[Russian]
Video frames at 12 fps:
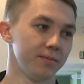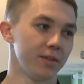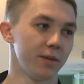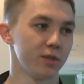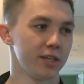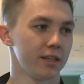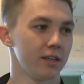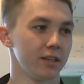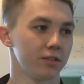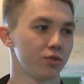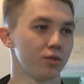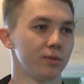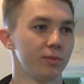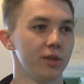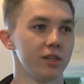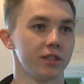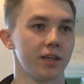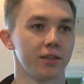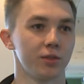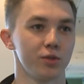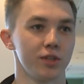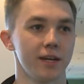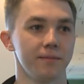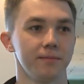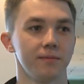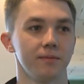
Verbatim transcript: Не обязательно, чтобы были старые друзья.